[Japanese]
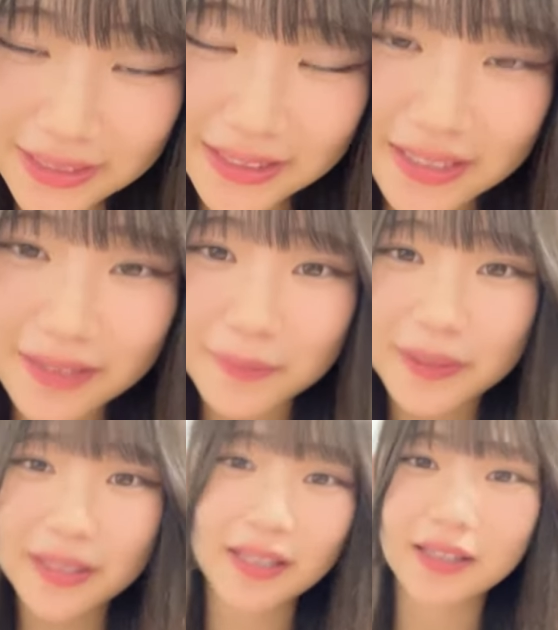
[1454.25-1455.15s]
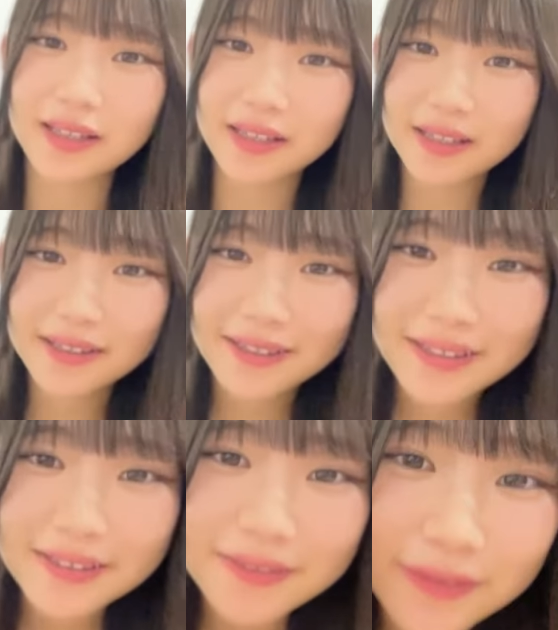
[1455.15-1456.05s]
信から見てたって
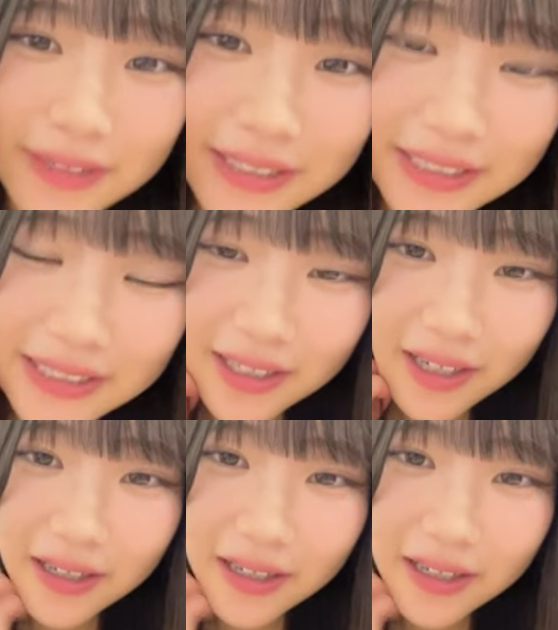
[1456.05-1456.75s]
嬉しいな